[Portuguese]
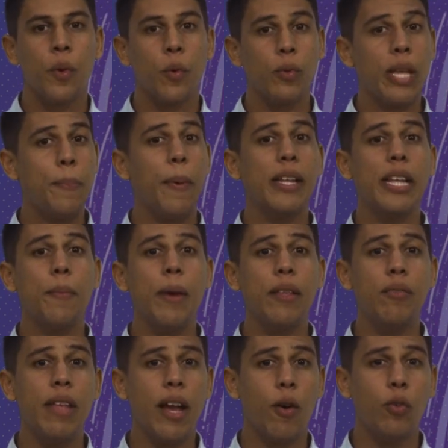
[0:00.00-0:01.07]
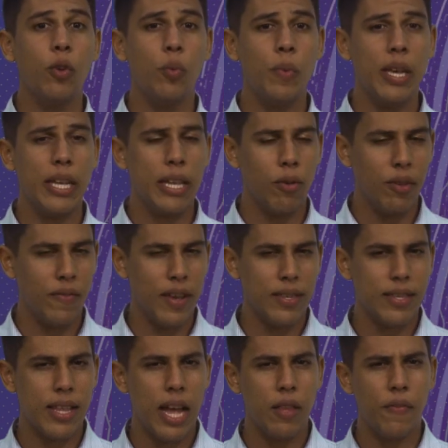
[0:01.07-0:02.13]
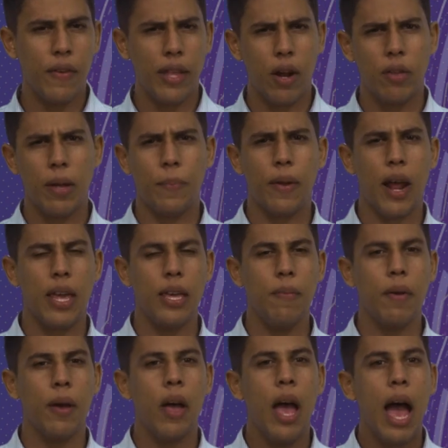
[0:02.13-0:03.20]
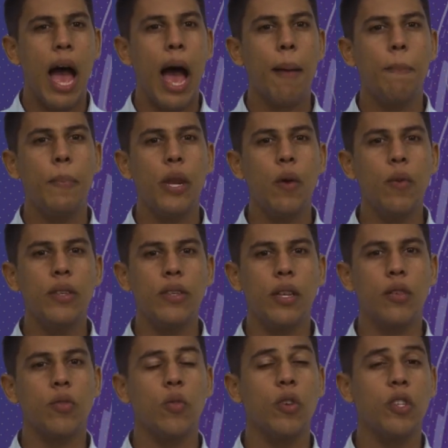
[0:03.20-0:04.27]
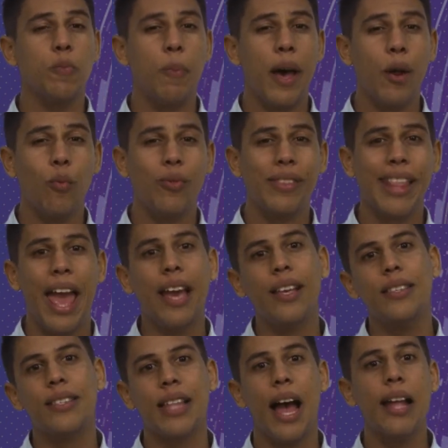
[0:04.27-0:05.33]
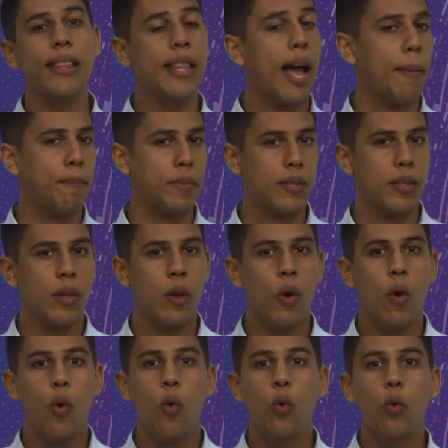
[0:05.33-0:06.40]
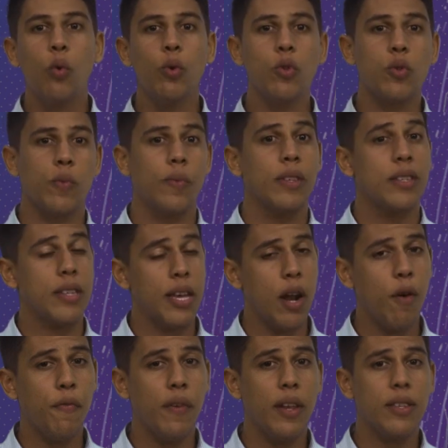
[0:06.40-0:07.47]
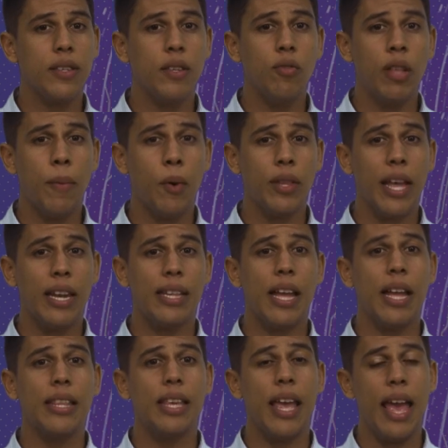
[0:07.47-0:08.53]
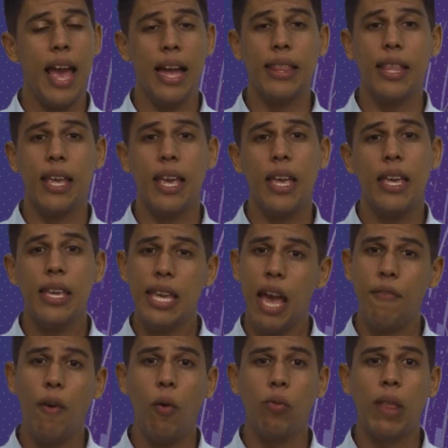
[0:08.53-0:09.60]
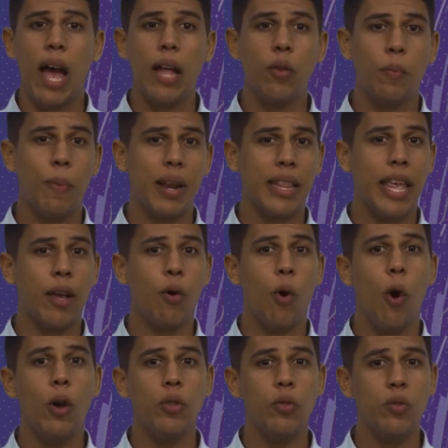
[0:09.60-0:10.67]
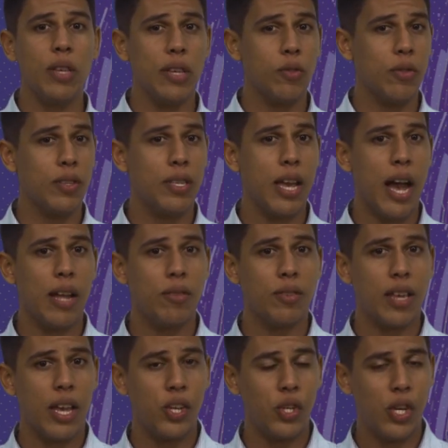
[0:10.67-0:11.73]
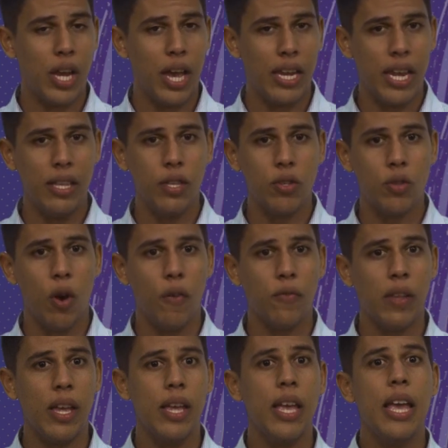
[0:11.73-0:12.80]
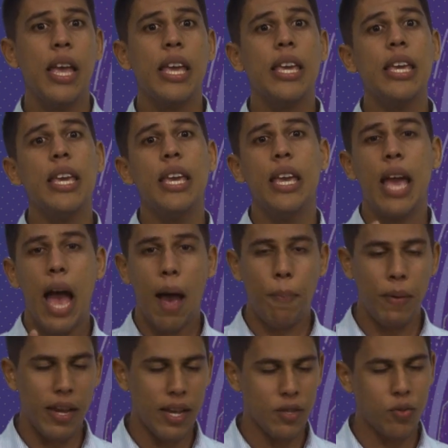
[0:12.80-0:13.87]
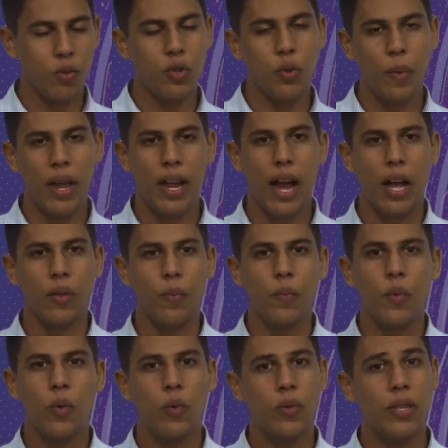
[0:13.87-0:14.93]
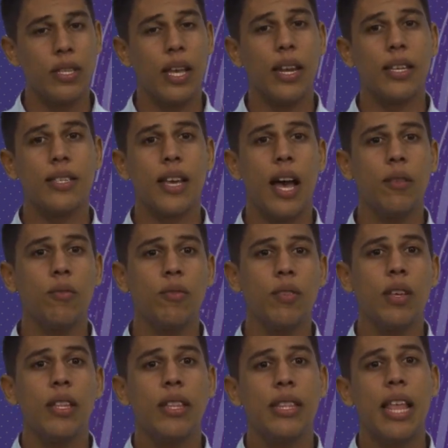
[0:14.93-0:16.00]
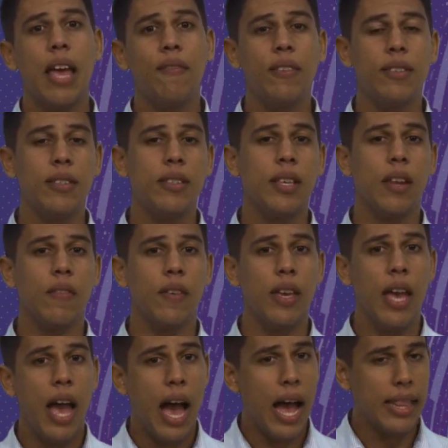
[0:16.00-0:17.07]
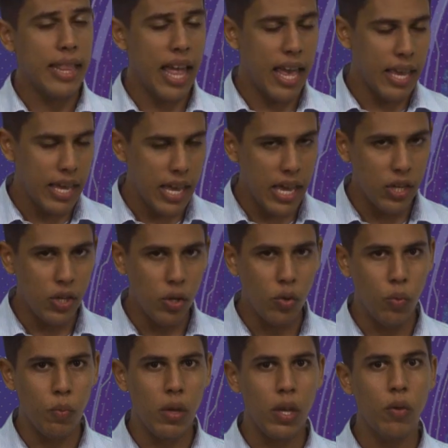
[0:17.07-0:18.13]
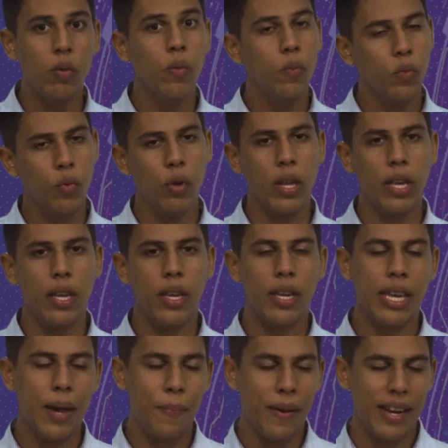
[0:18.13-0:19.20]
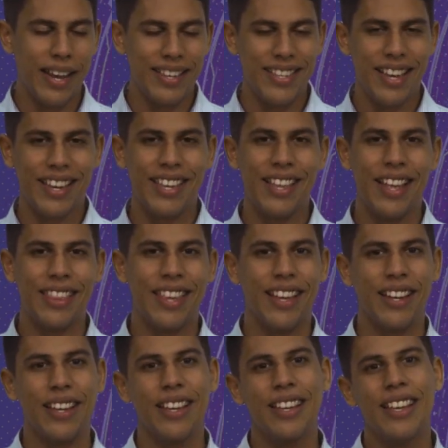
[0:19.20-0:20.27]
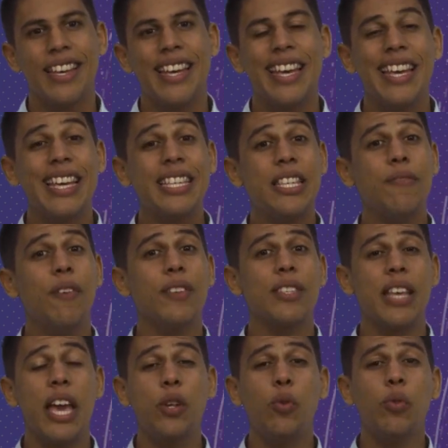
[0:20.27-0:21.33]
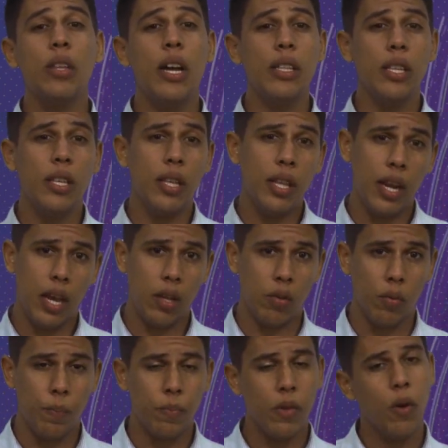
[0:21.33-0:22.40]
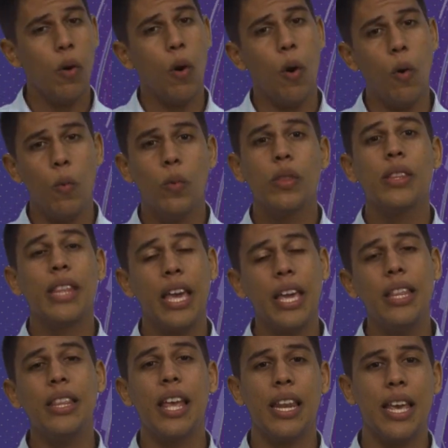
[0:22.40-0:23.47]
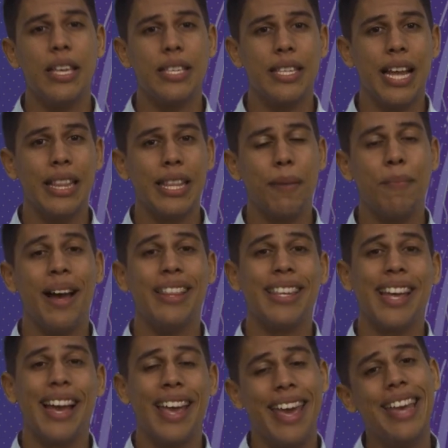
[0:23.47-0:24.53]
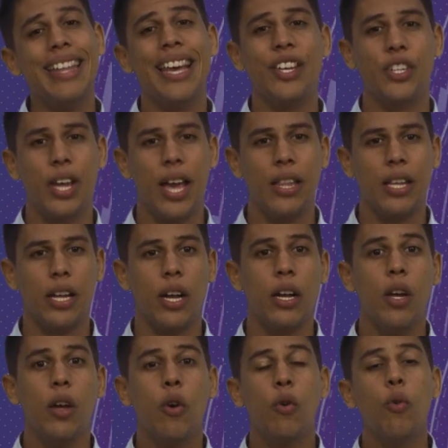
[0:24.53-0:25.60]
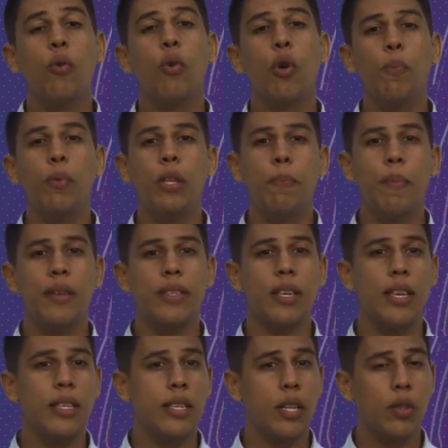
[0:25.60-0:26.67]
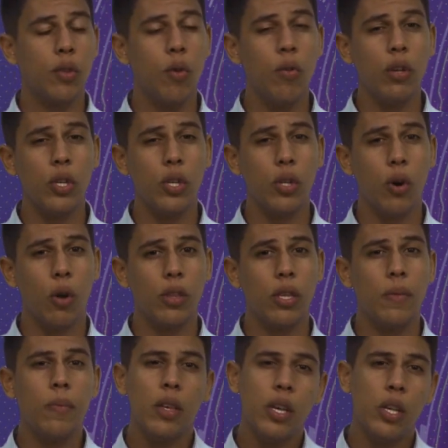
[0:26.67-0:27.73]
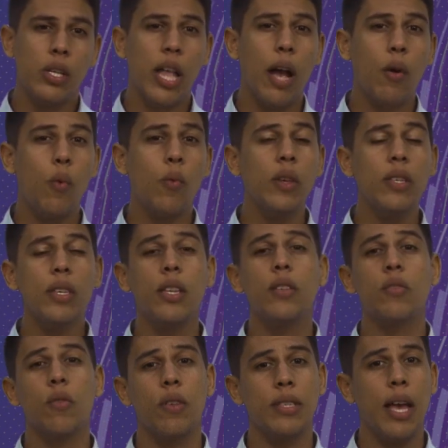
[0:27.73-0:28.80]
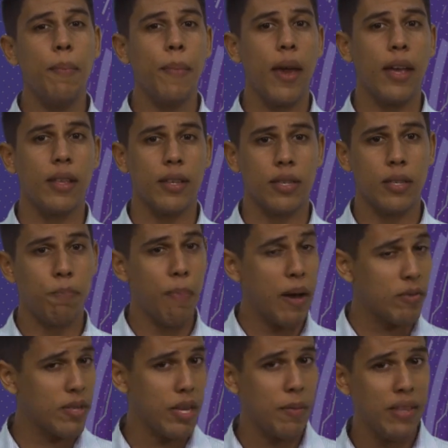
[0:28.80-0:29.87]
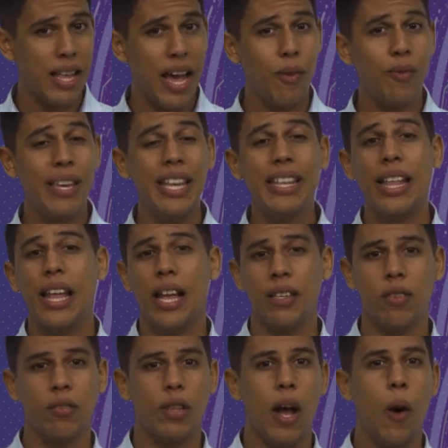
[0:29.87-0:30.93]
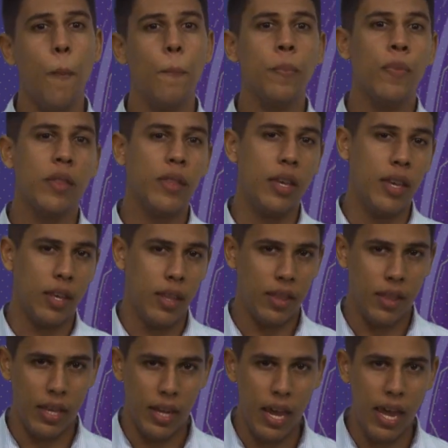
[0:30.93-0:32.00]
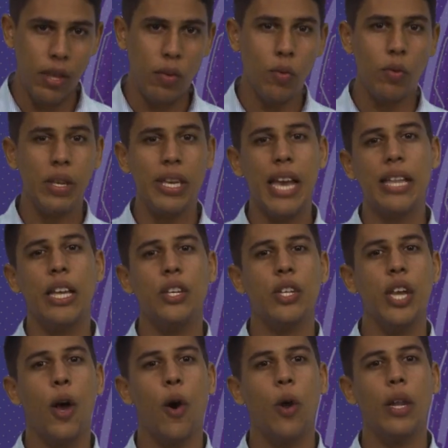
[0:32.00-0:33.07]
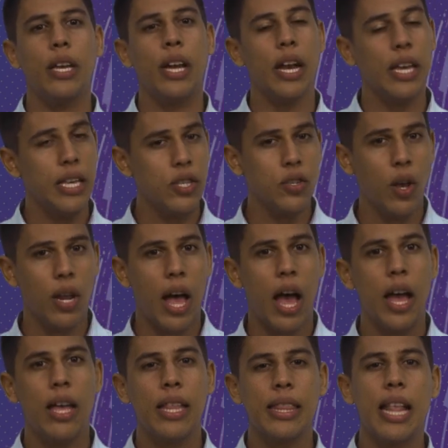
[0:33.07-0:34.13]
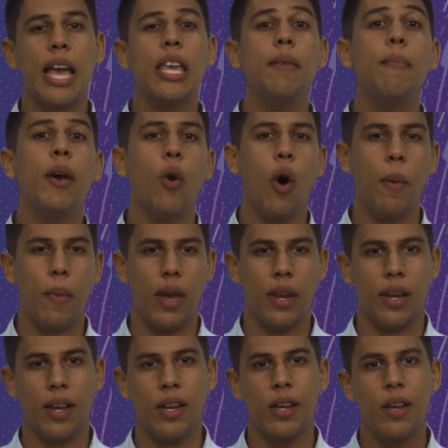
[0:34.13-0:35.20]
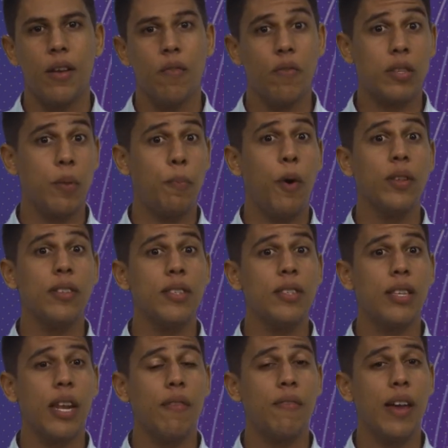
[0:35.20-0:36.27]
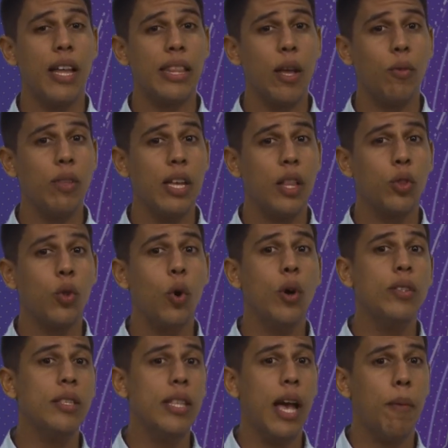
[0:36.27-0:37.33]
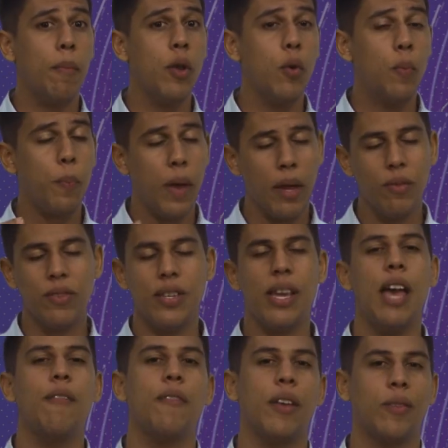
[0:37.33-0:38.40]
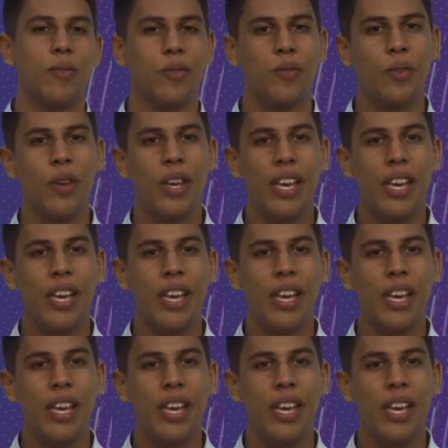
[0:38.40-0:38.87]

O Departamento de Economia da Universidade Federal da Paraíba abriu inscrições para o Tech Startups, o curso será oferecido na modalidade EAD e é voltado para negócios associados à engenharia de software e aplicações no mercado. Os interessados devem se inscrever até este domingo no link que aparece aqui na tela. E se você é estudante de direito ou tem interesse na temática energética, o grupo de pesquisa Dom Quixote está com inscrições abertas para o seminário internacional de Direito e Energia Eólica e Solar na Iberoamérica. Você pode se inscrever até o dia 12 de abril pelo Siga Eventos.